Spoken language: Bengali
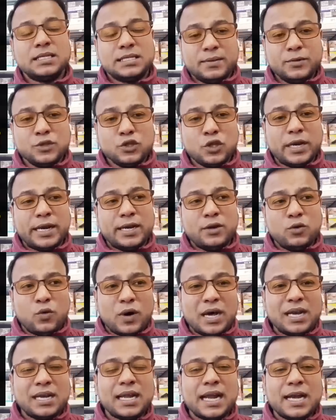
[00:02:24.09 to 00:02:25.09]
যেমন ধরেন
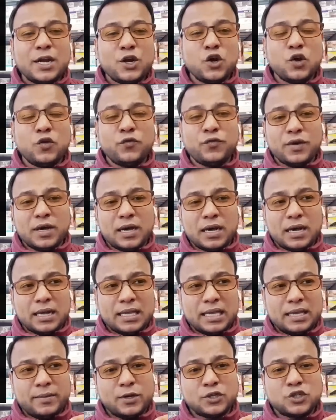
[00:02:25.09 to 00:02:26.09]
ওয়ান কাইন্ড অফ
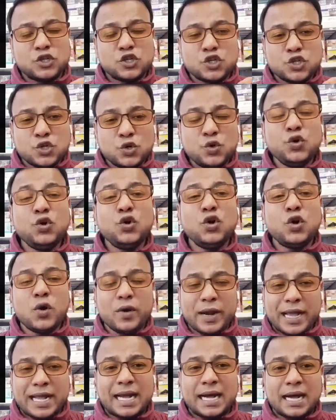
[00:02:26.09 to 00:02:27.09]
কী বলে যে শূন্য
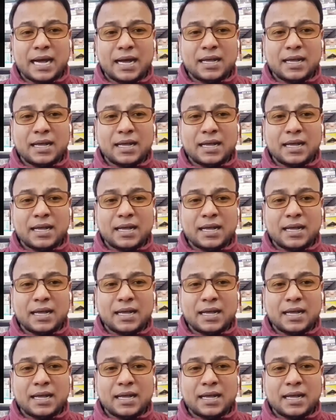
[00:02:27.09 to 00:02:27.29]
রেখা